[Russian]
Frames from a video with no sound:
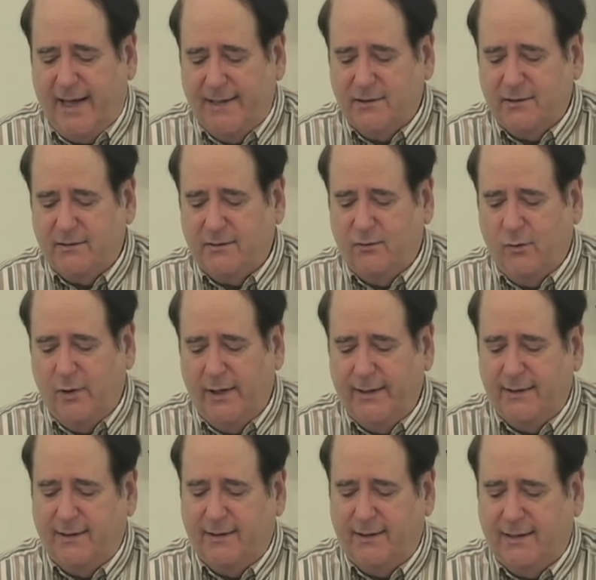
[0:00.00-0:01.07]
это должно
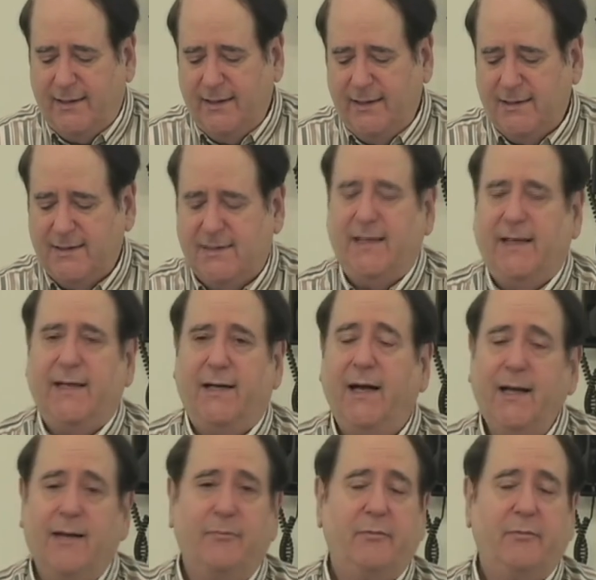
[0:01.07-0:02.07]
быть именно так,